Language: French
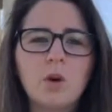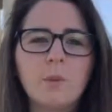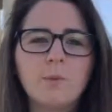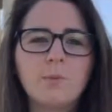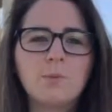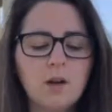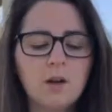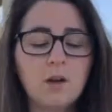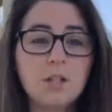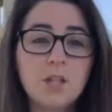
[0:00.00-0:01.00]
Euh,
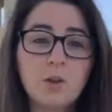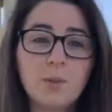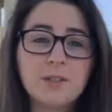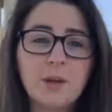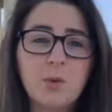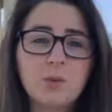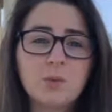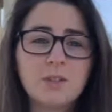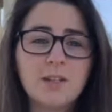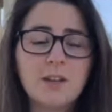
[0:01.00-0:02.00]
euh, j'ai commencé à
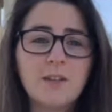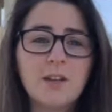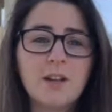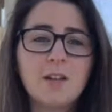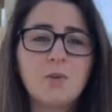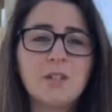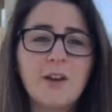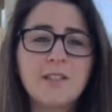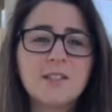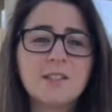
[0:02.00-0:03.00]
prendre contact avec elle et
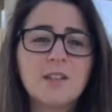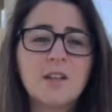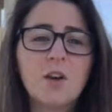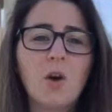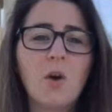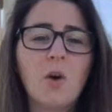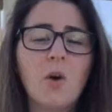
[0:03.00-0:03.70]
l'université